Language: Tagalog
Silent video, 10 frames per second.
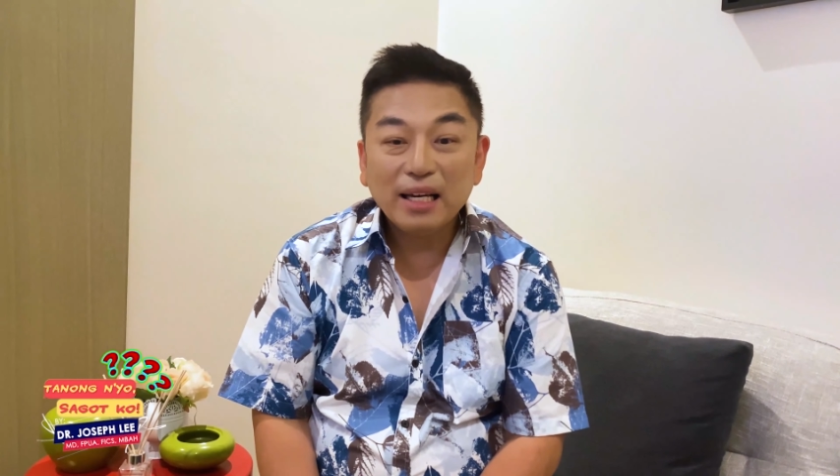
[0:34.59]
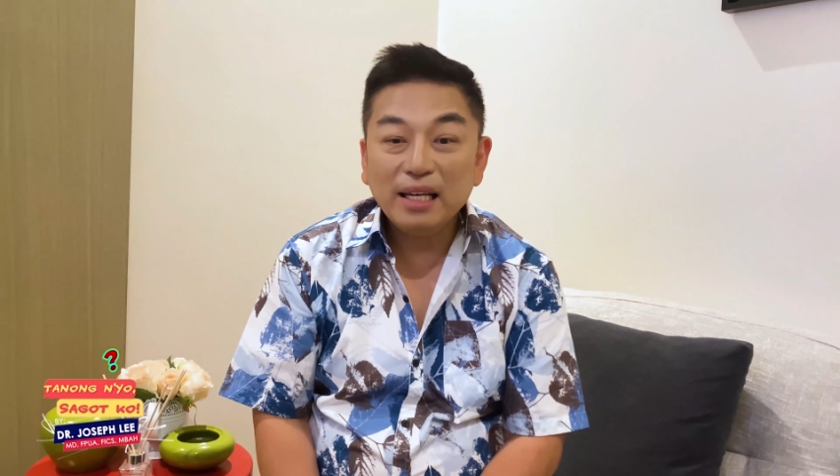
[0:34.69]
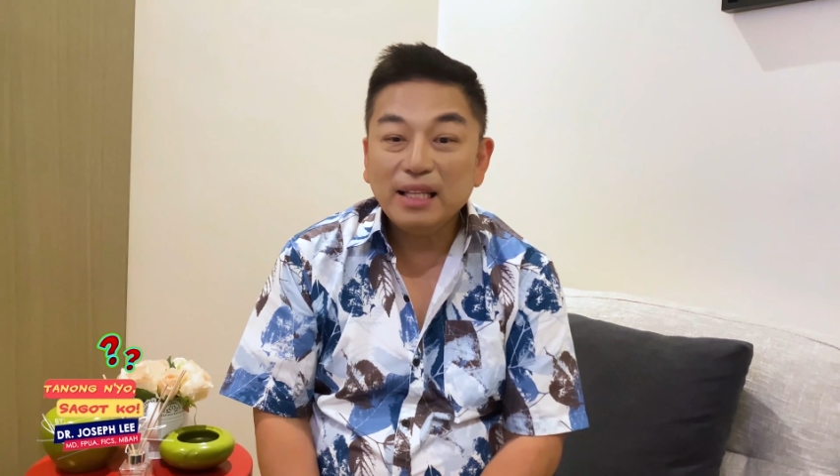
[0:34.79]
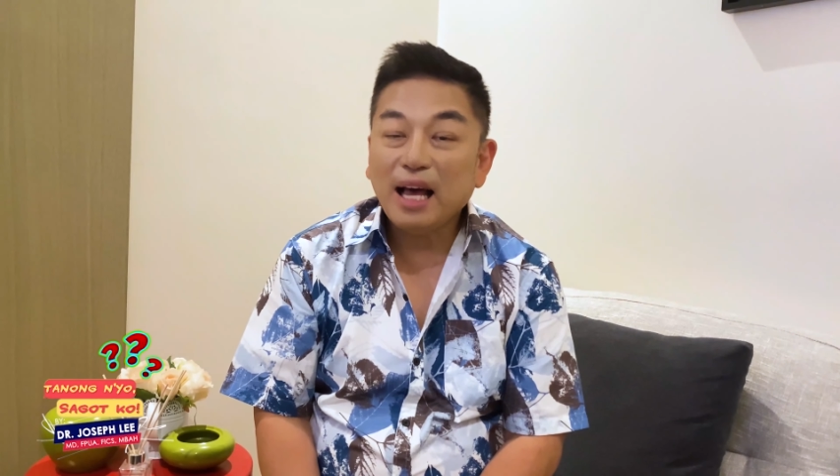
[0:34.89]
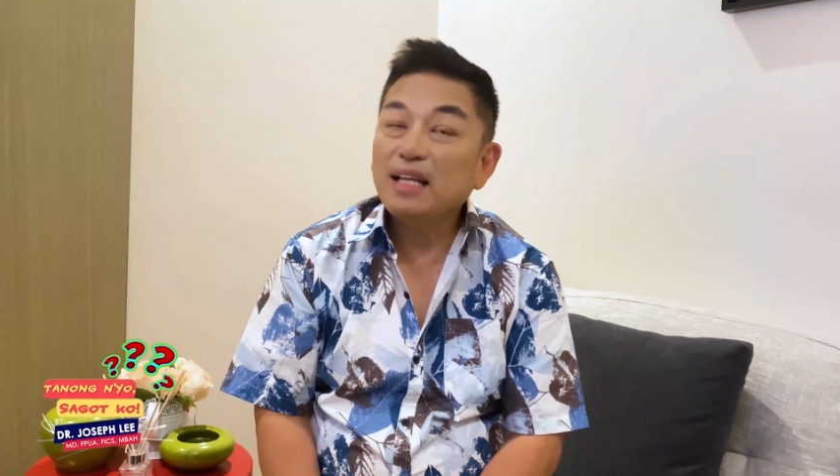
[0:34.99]

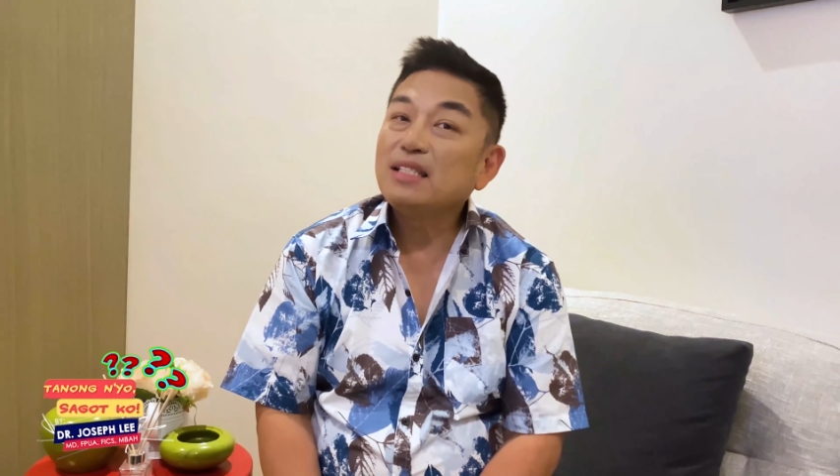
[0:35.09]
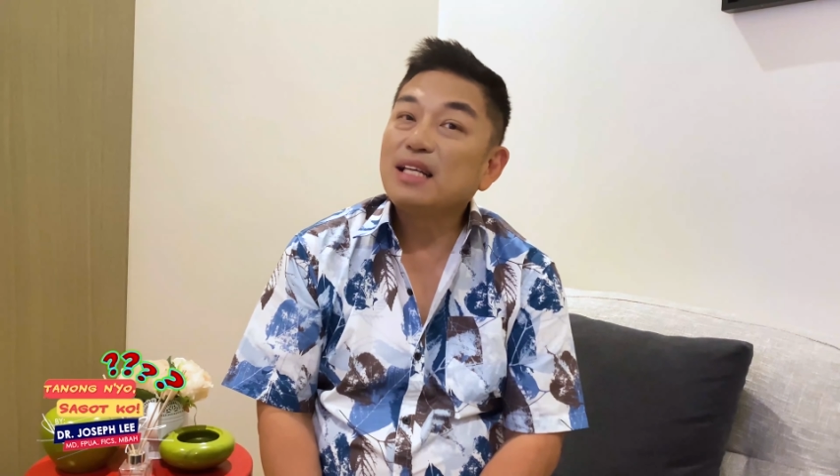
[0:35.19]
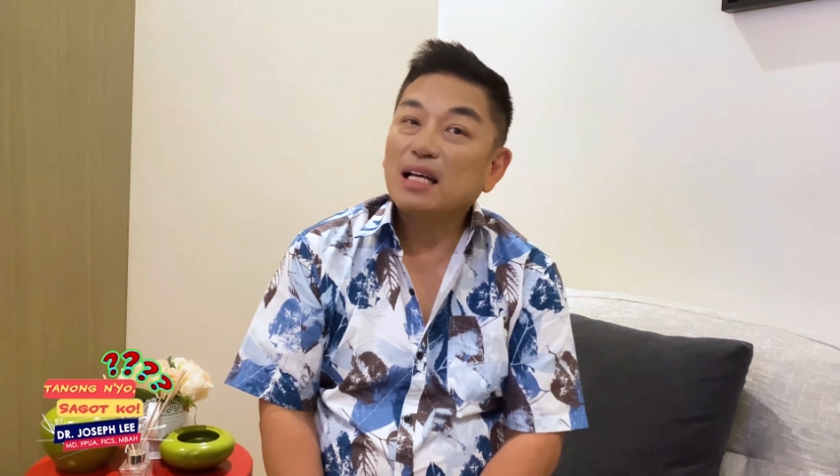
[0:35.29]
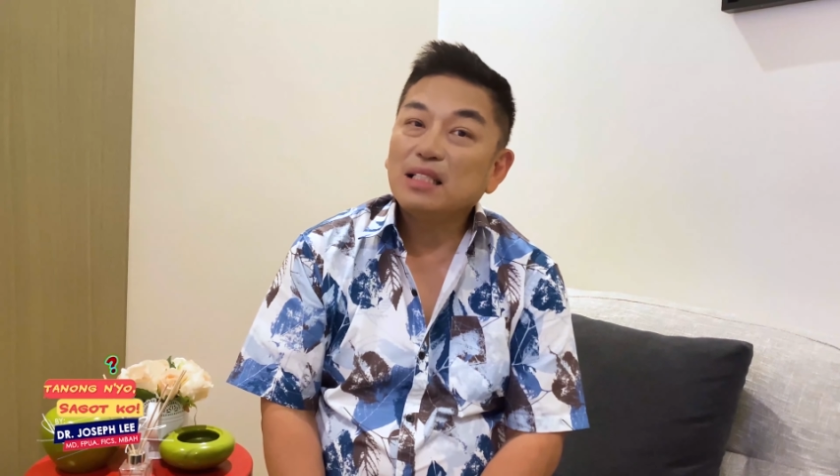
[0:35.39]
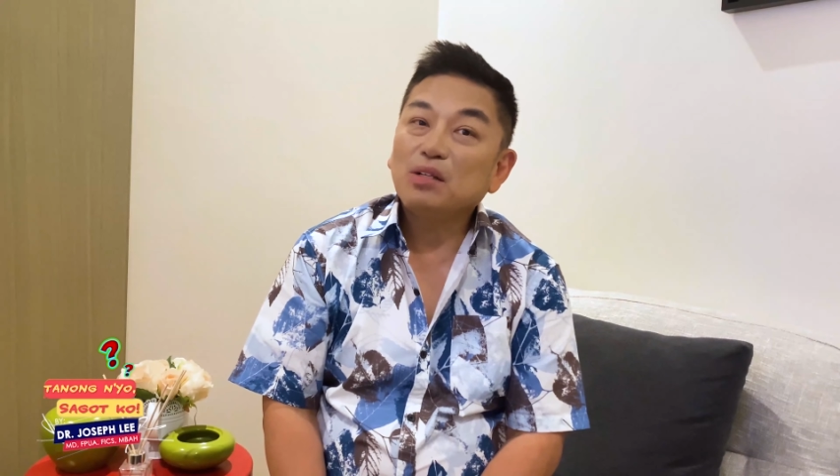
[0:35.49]
akin ay
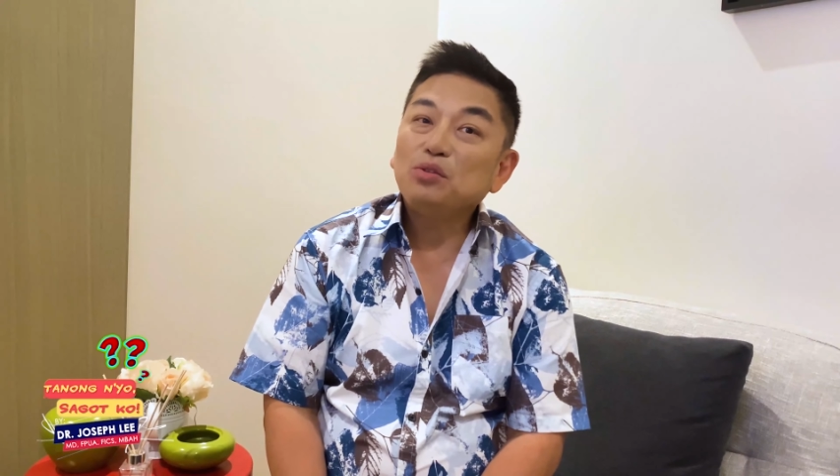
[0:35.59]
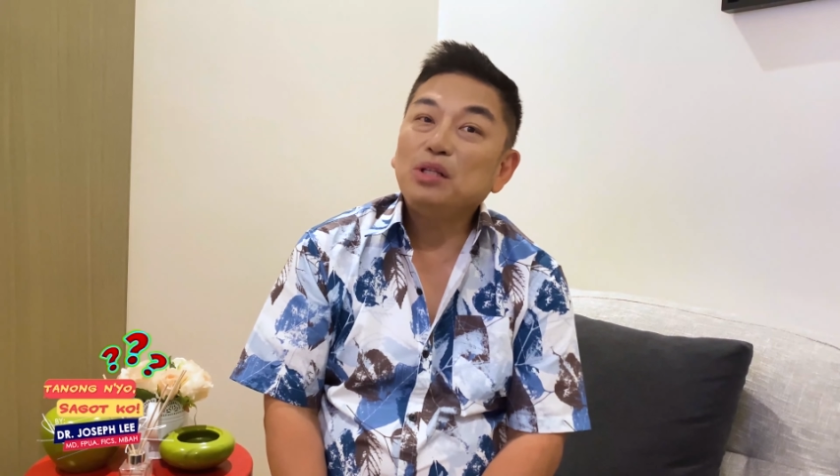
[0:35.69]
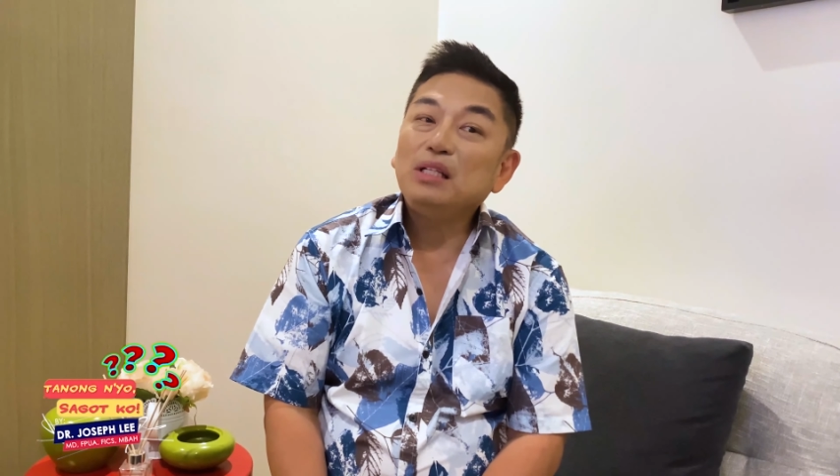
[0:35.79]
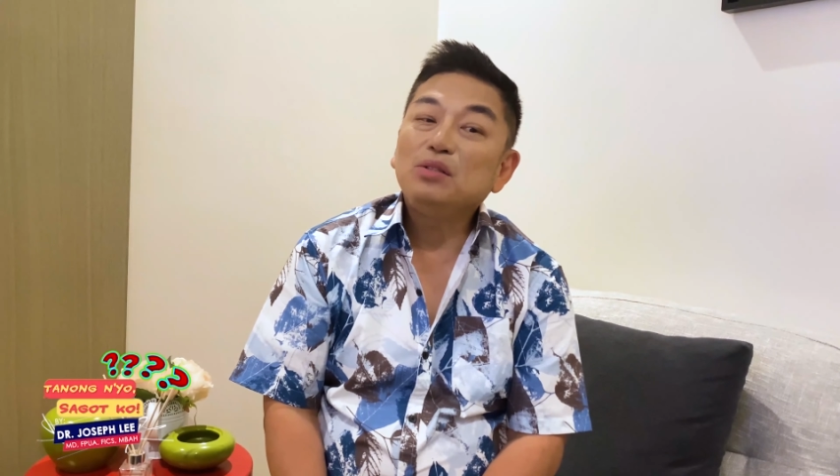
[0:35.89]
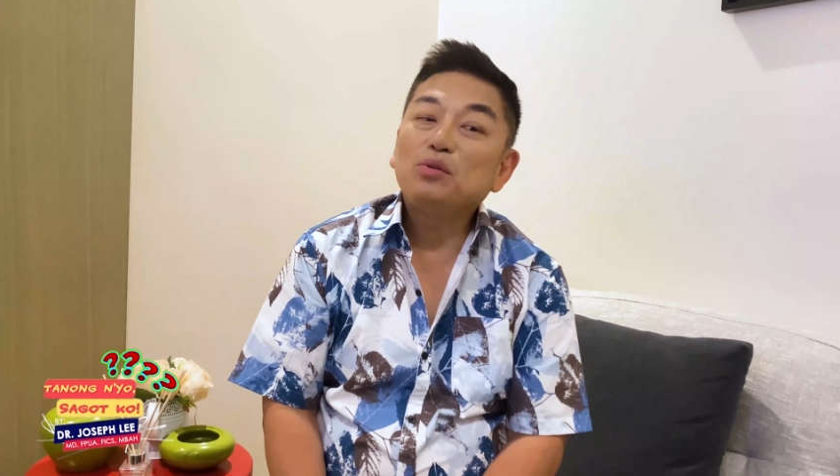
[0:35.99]

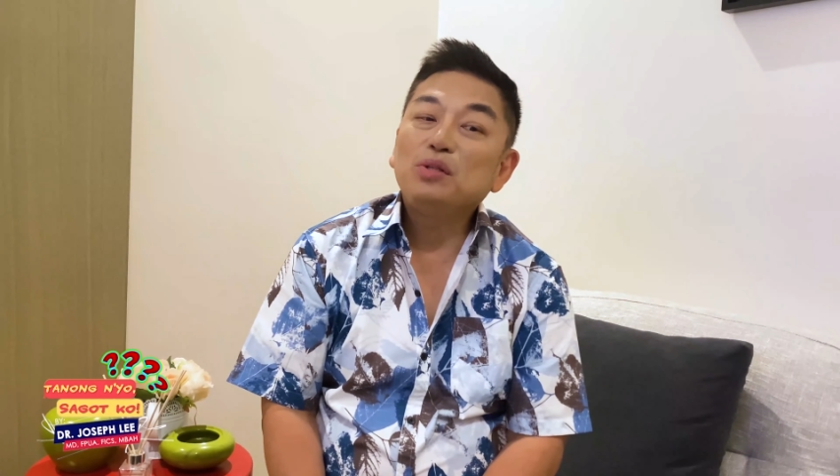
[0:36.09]
sasagutin